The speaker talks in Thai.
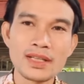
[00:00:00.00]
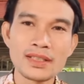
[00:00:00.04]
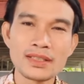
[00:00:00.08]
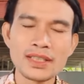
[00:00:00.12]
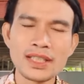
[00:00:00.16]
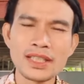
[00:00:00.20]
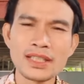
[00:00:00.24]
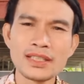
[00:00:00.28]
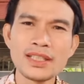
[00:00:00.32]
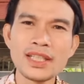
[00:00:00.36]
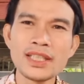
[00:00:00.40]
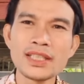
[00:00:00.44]

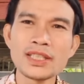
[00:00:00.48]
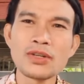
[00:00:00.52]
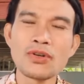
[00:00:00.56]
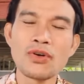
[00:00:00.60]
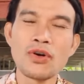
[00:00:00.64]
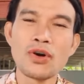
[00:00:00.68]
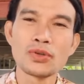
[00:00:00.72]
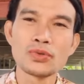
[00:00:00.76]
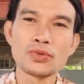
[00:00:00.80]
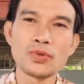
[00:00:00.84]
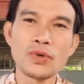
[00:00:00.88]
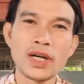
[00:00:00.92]
สิ่งที่เจ้าขอ
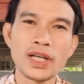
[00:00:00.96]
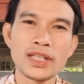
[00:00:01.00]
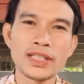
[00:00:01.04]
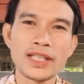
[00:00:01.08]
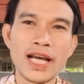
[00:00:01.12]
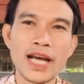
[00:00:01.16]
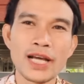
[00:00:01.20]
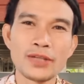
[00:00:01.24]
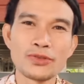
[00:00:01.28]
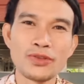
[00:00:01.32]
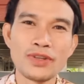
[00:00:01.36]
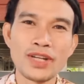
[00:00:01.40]
งตุ๊ก
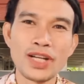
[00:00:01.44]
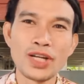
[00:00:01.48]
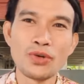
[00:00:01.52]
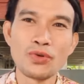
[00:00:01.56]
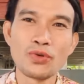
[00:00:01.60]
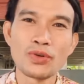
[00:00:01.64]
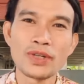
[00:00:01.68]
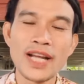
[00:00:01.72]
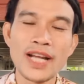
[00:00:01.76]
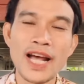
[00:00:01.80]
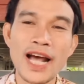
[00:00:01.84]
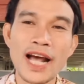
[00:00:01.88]
ตาตัวนั้นหล
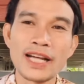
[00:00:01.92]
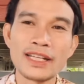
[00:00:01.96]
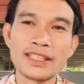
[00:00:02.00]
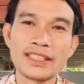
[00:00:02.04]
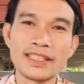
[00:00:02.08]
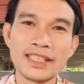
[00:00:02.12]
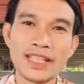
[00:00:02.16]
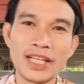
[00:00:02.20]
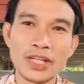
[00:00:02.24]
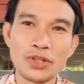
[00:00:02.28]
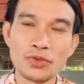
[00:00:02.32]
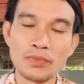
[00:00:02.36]
งทางคือ
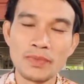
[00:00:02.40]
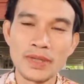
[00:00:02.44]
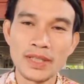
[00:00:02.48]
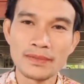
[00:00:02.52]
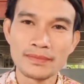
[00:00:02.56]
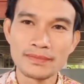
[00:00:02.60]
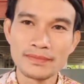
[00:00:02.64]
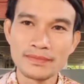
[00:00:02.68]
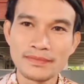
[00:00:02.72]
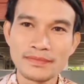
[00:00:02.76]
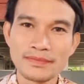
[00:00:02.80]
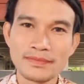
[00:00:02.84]
อะไรรู้ไหม
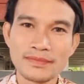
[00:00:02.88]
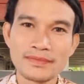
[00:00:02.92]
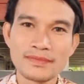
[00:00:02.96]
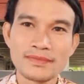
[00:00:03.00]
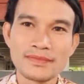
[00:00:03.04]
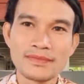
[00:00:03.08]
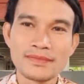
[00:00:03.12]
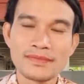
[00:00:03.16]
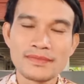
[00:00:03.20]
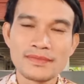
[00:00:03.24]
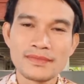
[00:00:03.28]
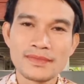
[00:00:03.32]

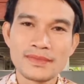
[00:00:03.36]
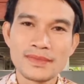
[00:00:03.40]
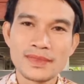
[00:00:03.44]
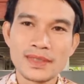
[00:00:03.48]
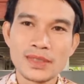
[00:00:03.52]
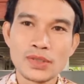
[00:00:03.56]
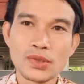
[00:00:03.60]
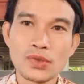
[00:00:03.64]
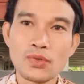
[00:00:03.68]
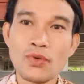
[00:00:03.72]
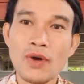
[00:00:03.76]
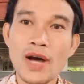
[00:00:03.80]

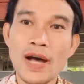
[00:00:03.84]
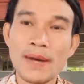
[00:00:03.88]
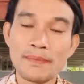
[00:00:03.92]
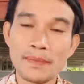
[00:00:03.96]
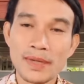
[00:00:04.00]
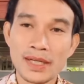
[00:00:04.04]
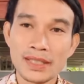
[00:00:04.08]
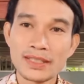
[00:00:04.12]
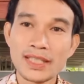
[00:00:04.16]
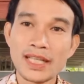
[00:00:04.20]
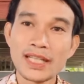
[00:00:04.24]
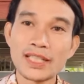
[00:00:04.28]
ความก
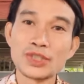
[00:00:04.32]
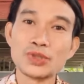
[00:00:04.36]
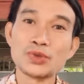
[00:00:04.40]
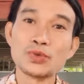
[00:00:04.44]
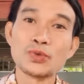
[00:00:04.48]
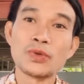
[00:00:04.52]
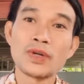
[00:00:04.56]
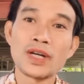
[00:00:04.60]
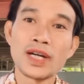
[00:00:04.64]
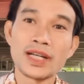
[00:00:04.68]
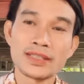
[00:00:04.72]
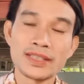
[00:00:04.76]
ระตันยู
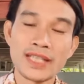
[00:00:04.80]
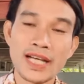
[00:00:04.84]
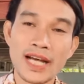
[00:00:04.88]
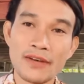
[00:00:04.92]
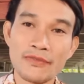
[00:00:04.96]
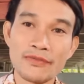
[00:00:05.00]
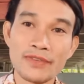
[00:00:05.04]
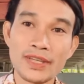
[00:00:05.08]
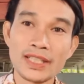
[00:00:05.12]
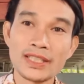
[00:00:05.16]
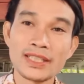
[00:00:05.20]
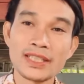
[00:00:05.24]
กระตะ
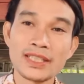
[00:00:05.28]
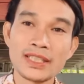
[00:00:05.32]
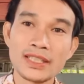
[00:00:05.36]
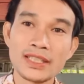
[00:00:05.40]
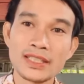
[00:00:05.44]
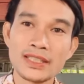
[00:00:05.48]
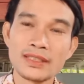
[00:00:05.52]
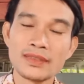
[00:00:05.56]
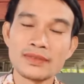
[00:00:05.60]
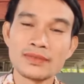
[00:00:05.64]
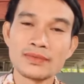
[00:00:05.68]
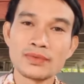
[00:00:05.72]
เวที
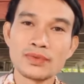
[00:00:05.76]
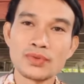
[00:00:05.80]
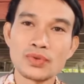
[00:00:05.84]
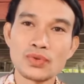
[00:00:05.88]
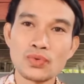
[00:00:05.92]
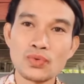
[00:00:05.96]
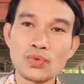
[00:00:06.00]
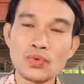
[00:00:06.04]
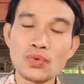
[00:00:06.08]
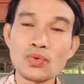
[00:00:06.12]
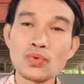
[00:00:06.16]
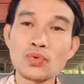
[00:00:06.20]

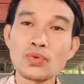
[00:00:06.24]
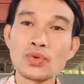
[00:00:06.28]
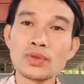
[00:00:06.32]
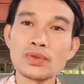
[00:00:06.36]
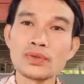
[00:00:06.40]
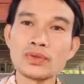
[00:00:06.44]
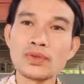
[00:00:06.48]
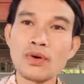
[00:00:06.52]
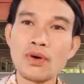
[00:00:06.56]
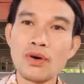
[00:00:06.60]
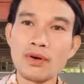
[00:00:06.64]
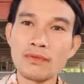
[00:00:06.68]
รู้คุณ
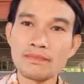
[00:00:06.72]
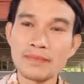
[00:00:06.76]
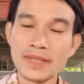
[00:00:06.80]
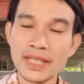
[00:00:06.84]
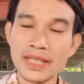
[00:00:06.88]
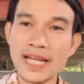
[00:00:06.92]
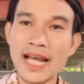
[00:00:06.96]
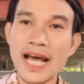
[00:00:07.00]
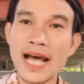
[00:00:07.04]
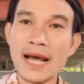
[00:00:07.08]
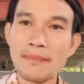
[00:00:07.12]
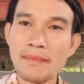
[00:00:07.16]
ของบิ
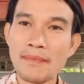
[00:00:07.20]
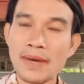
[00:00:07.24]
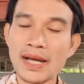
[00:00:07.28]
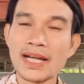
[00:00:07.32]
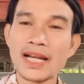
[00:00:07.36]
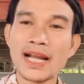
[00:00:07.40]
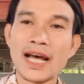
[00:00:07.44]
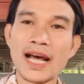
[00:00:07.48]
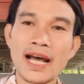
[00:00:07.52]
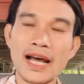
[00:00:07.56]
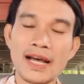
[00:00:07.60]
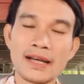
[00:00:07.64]
ดามาร
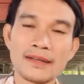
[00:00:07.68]
ดา